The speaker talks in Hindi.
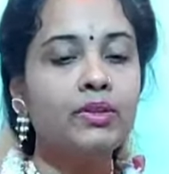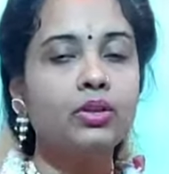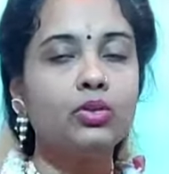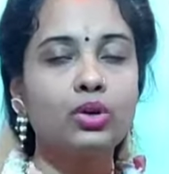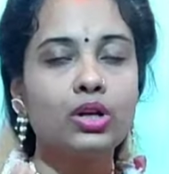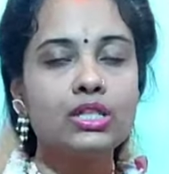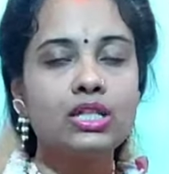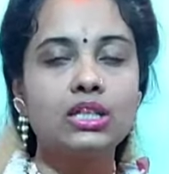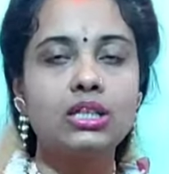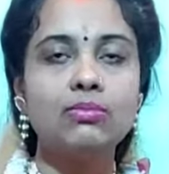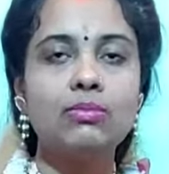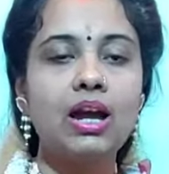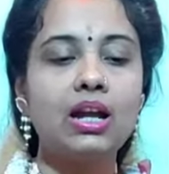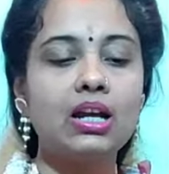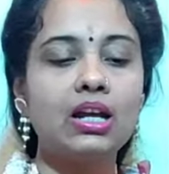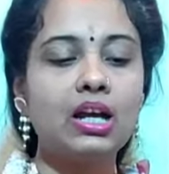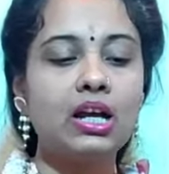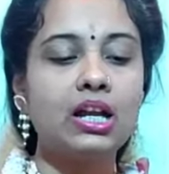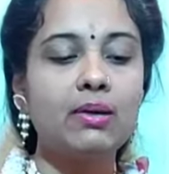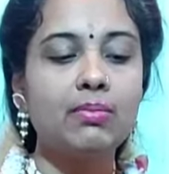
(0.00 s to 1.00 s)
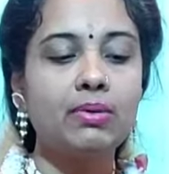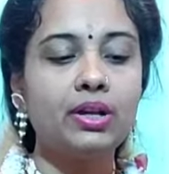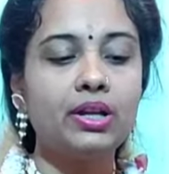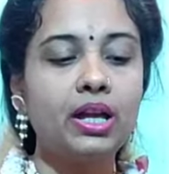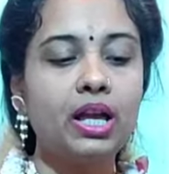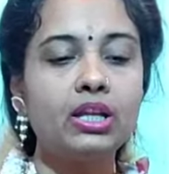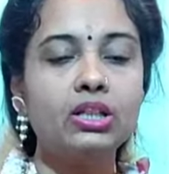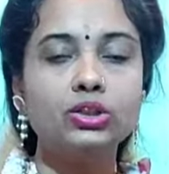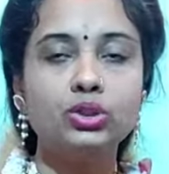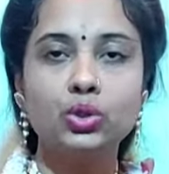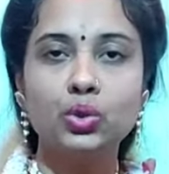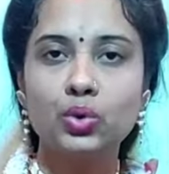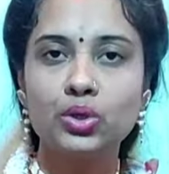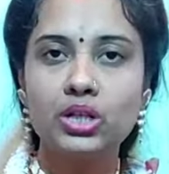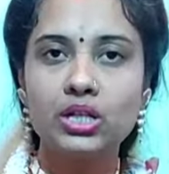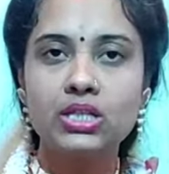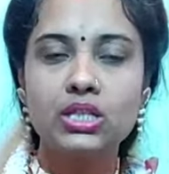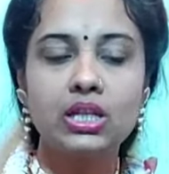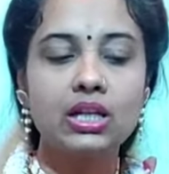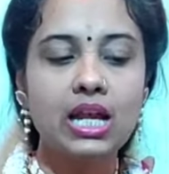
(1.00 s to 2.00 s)
थोड़ा सा दिमाग लगाना पड़ेगा एक
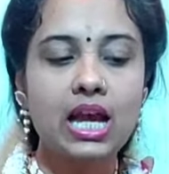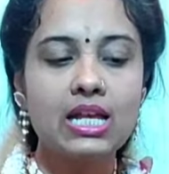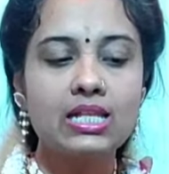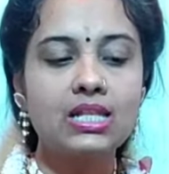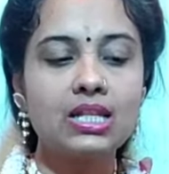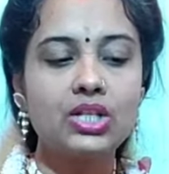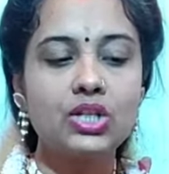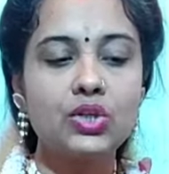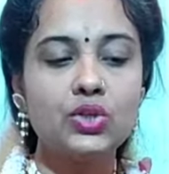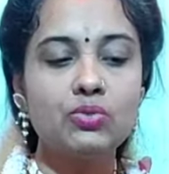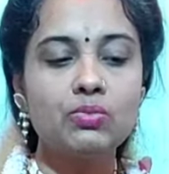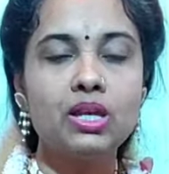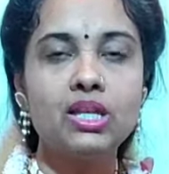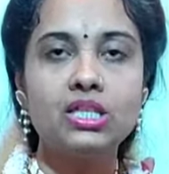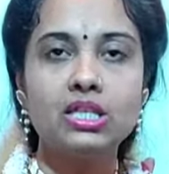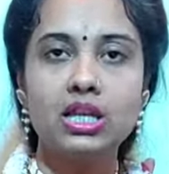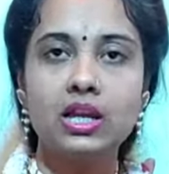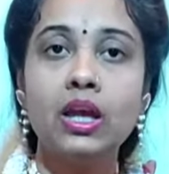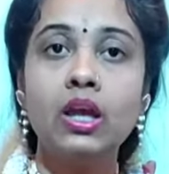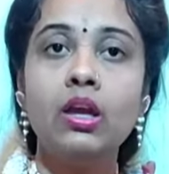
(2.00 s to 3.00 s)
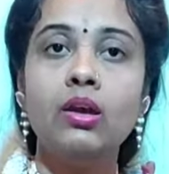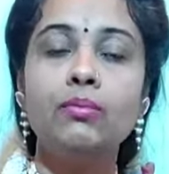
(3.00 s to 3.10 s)
छोटी सी ग्लास लीजिए उसमें ऐसे